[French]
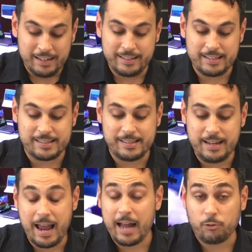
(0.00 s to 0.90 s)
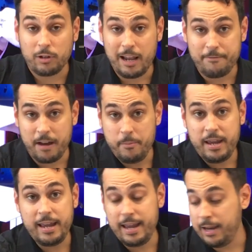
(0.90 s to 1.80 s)
destiné à toute la
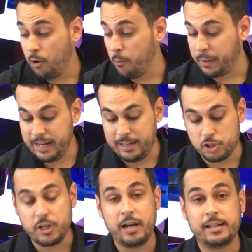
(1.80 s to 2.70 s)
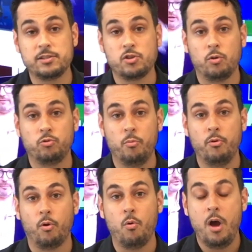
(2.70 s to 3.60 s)
famille, y compris les gens qui sont au
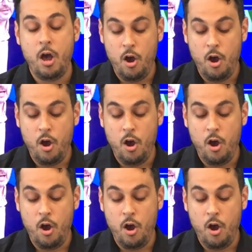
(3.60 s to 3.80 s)
bureau.